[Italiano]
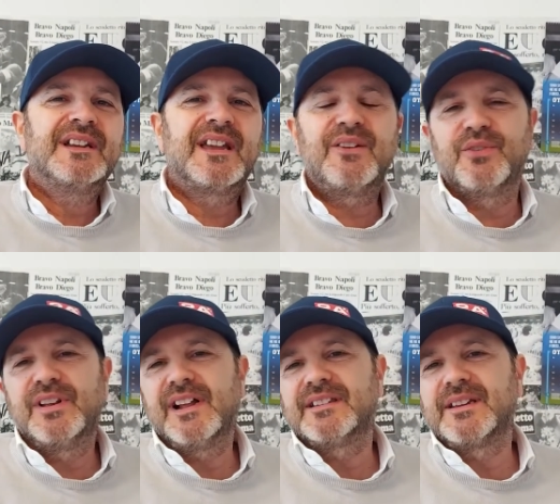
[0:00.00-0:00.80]
che
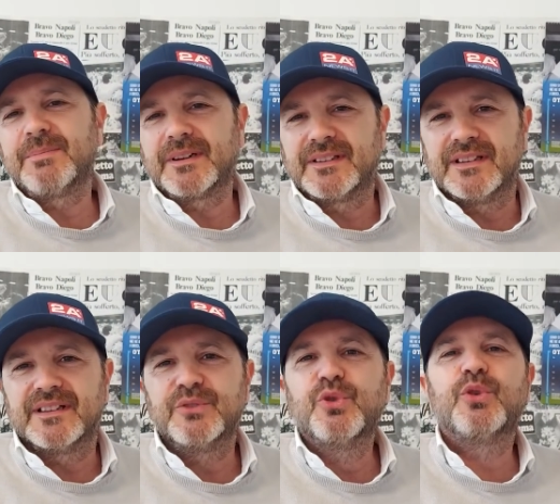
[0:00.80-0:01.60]
non in altre
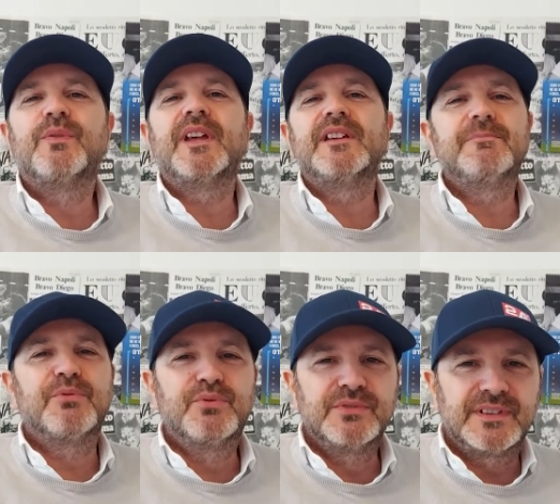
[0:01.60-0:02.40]
partite dove i
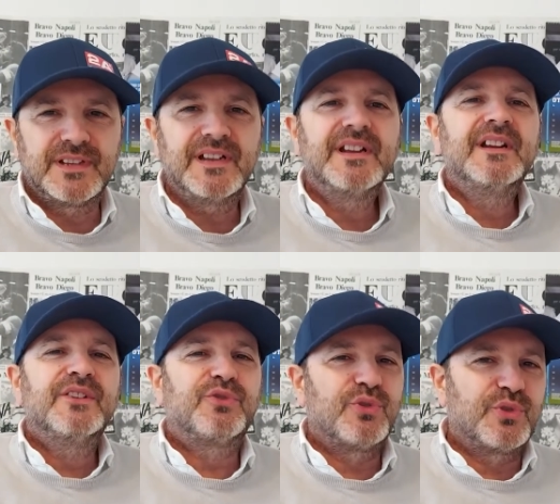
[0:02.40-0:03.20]
punti
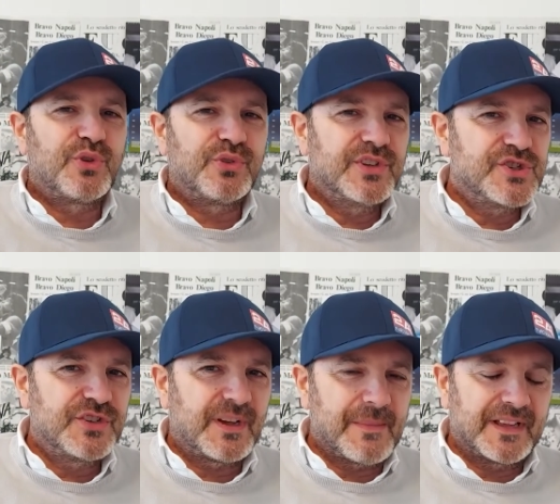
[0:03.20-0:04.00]
sono
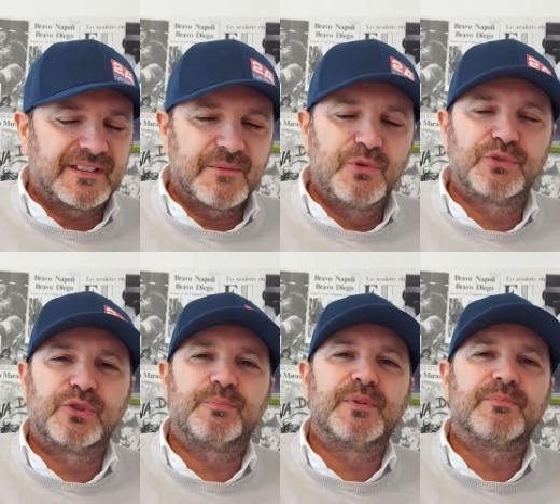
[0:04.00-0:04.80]
decisamente
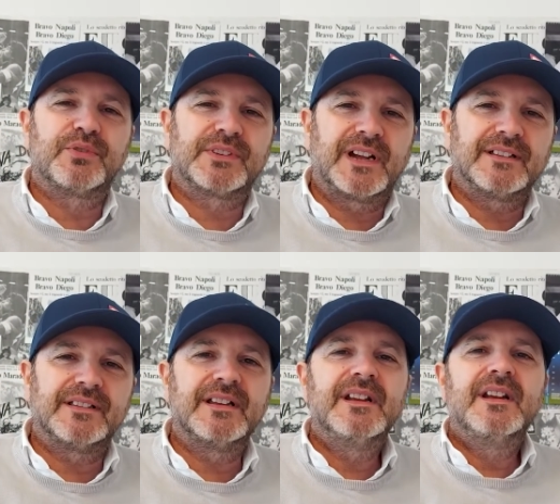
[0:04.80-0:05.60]
molto più
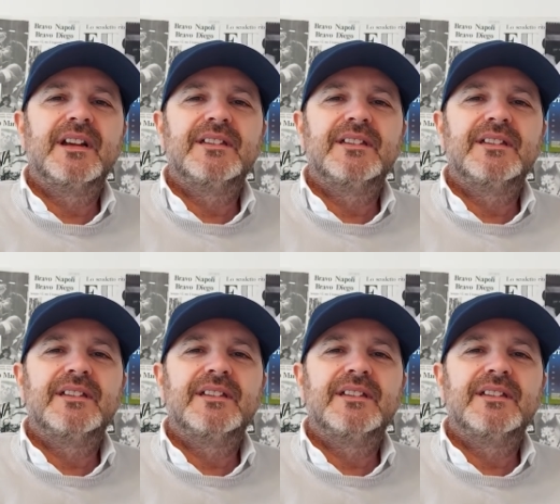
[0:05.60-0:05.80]
importanti.